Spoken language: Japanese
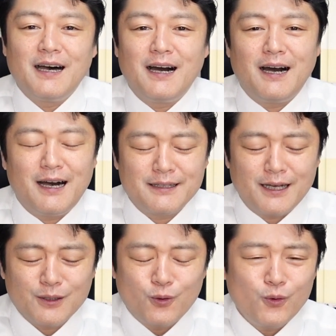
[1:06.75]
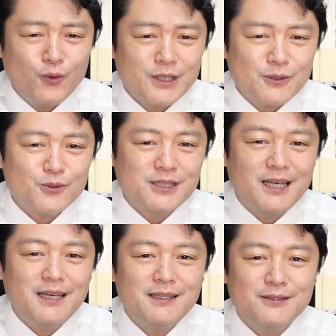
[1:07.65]
ああだこうだと
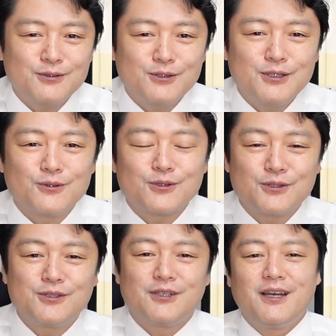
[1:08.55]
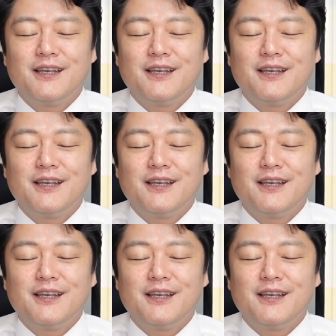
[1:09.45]
責任追及をする